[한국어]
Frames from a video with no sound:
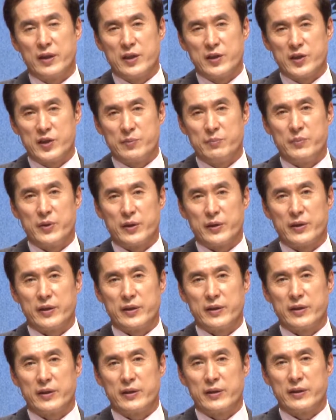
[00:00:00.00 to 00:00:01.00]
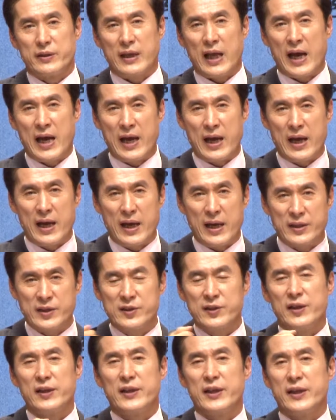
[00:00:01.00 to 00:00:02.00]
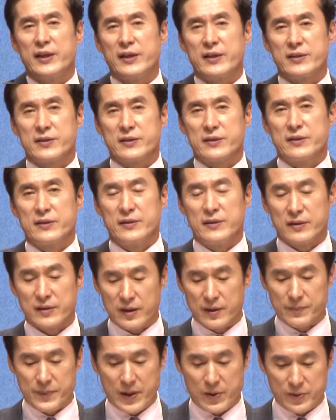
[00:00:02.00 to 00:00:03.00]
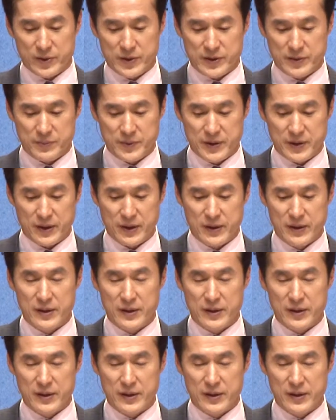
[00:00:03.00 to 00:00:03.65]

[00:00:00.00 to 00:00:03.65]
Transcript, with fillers: 신명기 다 절기에 대해서 언급하고 있습니다.